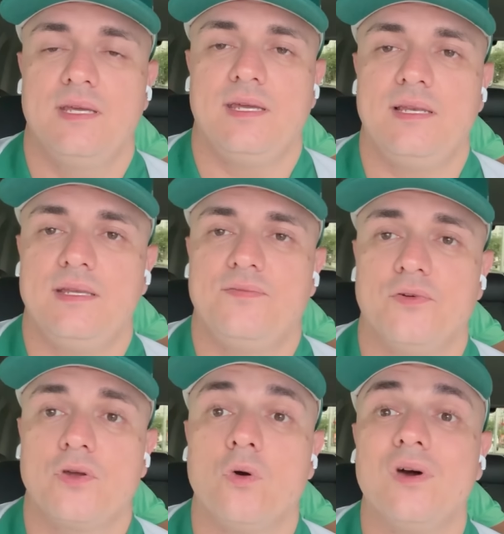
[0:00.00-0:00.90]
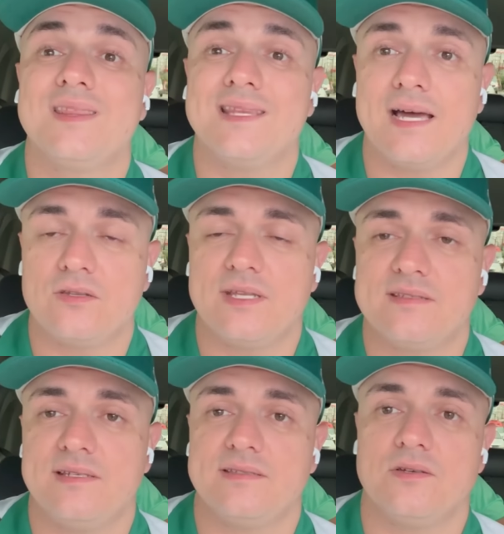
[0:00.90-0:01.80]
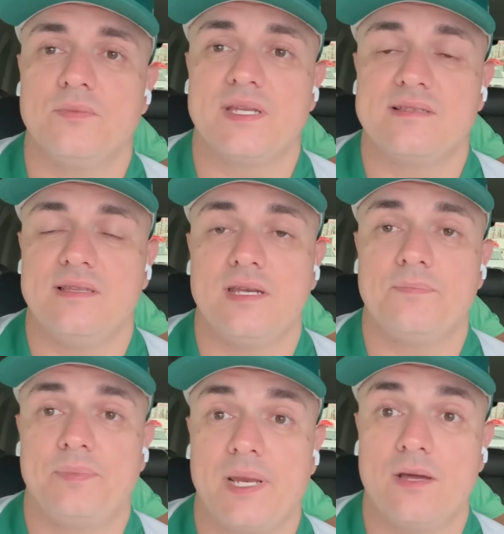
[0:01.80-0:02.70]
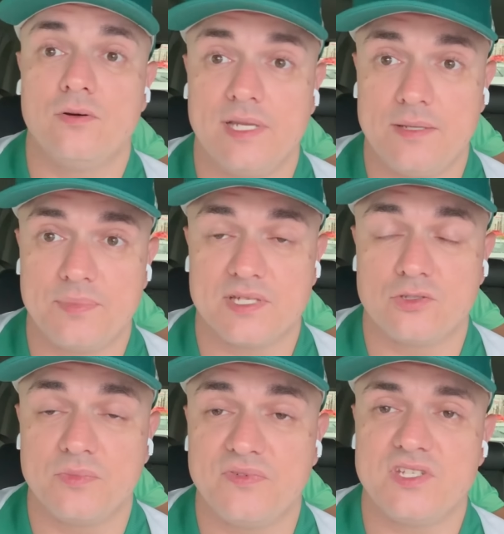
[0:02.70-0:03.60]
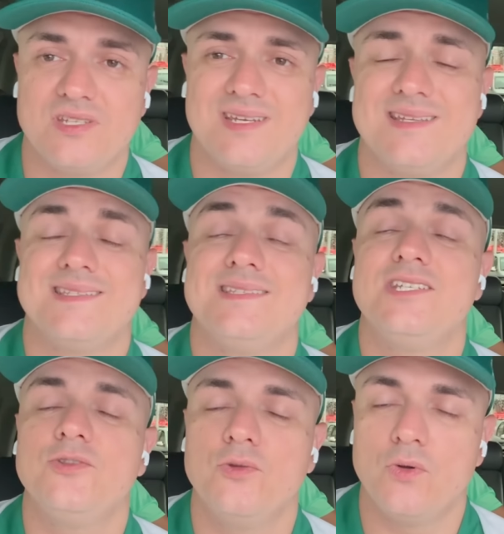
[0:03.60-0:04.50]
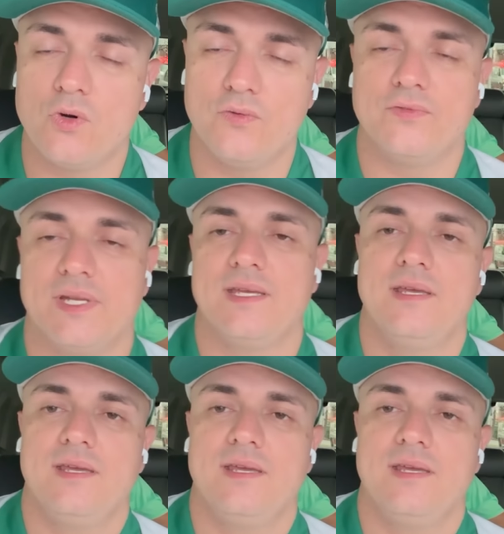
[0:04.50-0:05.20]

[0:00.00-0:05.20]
ele foi cortado da seleção brasileira pré-olímpica sub-23 de novo, né?